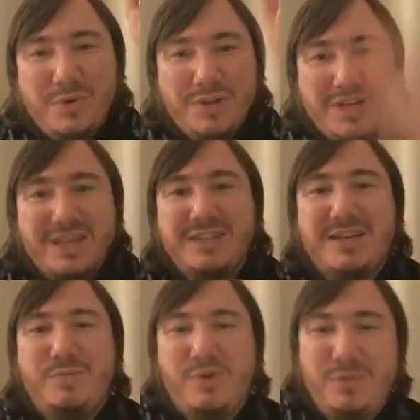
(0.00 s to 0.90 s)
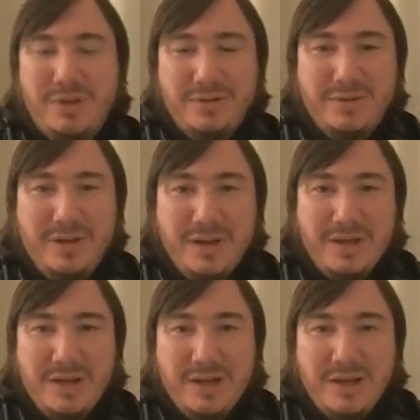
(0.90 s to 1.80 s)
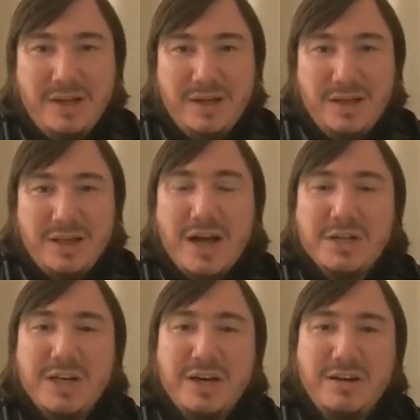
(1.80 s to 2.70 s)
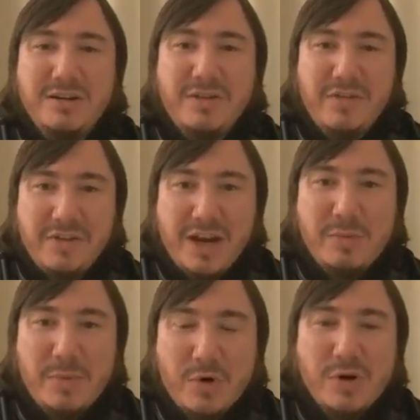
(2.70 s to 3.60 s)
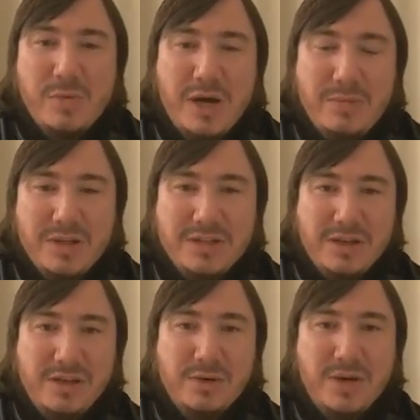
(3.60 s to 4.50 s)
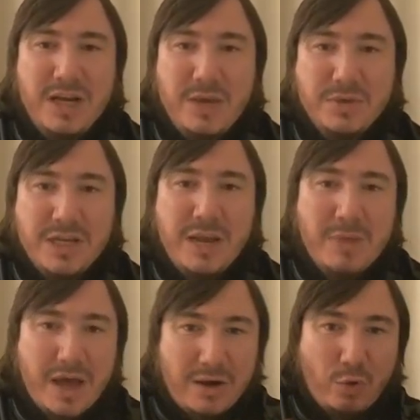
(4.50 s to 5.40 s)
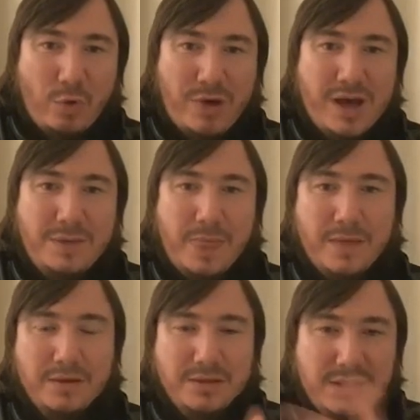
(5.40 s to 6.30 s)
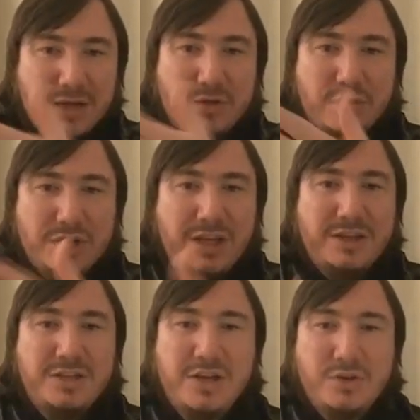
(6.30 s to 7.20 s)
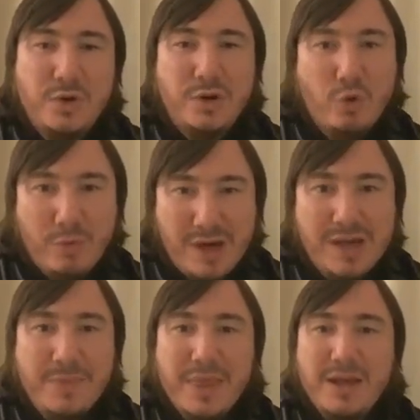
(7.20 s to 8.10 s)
ва тебя полюбил. Также во время пророка Мухаммада, саллаллаху алейхи вассалям, ахль Куба, те, кто жили на территории Куба,